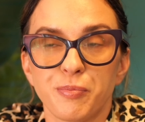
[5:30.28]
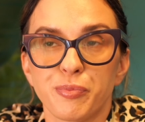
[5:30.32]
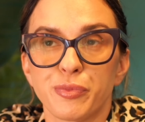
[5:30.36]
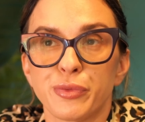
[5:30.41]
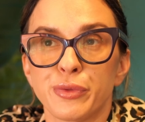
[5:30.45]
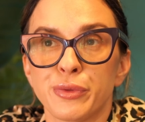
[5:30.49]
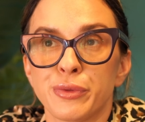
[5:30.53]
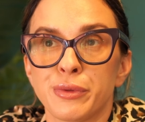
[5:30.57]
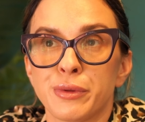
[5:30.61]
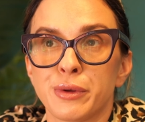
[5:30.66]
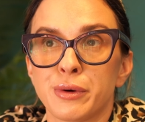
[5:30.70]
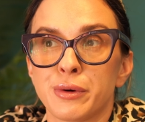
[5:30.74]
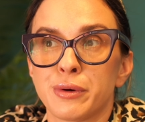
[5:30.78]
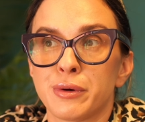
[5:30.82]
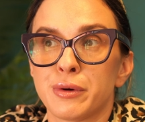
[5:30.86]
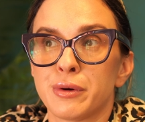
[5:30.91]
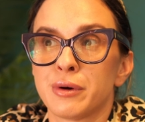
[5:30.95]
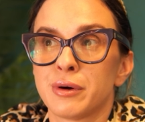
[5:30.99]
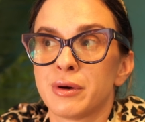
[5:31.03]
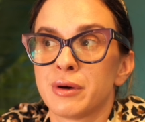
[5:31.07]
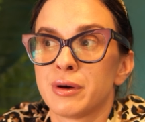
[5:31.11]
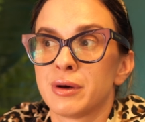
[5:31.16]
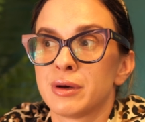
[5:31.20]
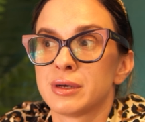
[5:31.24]

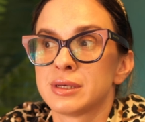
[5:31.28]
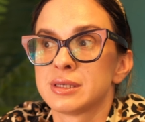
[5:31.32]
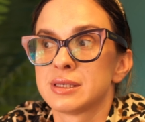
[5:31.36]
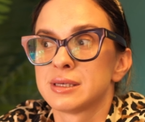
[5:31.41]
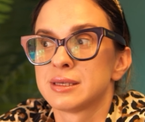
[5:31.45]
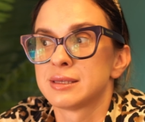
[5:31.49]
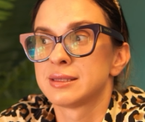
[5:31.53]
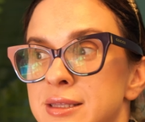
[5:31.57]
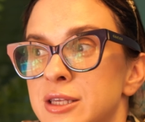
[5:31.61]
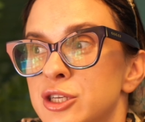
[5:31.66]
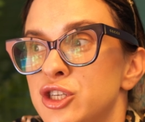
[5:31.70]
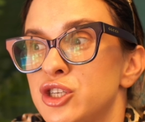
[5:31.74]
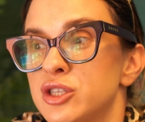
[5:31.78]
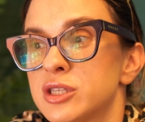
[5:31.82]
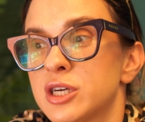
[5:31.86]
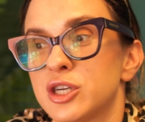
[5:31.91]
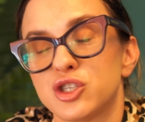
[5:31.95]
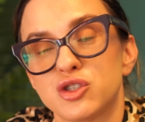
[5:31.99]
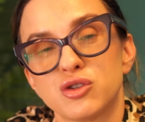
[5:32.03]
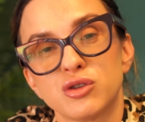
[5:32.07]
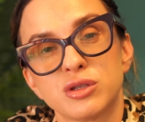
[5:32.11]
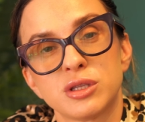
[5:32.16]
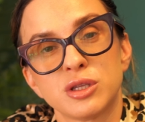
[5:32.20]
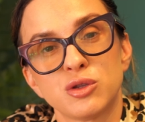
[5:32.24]
но
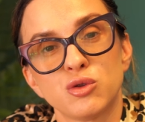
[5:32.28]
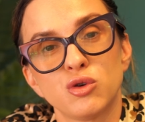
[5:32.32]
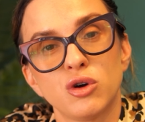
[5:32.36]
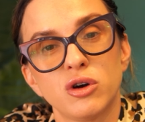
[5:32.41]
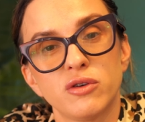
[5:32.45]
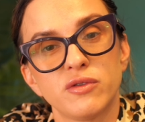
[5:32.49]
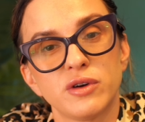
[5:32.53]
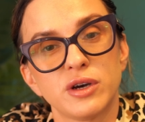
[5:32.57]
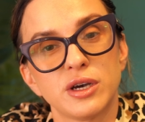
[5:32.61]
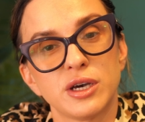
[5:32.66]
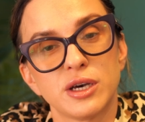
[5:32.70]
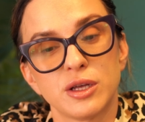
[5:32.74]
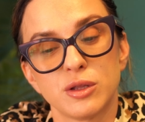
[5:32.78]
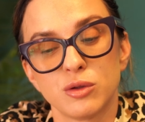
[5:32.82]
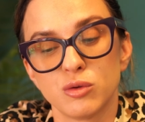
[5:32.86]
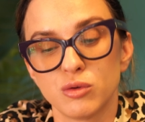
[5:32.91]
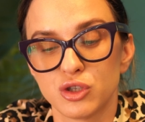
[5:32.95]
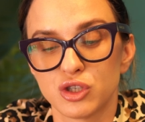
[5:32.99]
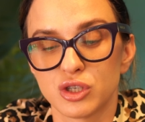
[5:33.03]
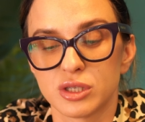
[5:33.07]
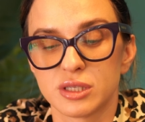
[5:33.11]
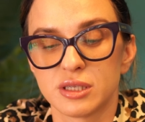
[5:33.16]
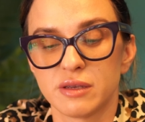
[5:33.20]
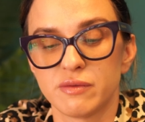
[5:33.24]
начинать что-то новое
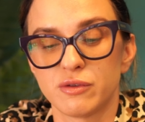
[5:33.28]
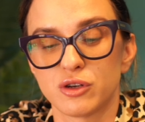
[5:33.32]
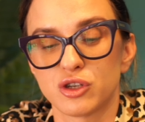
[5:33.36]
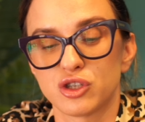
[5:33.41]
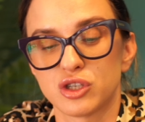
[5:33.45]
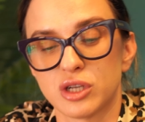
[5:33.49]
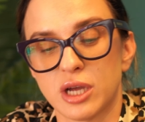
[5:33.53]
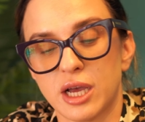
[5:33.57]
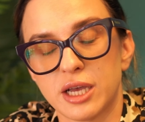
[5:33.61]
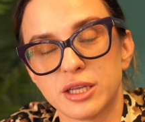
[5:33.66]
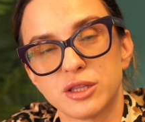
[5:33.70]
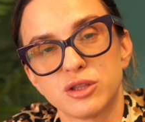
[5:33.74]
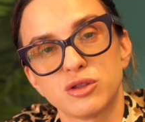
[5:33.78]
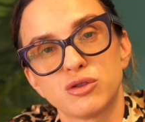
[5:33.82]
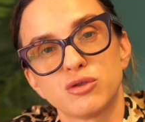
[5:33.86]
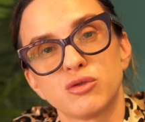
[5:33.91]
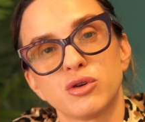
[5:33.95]
лучше завершать,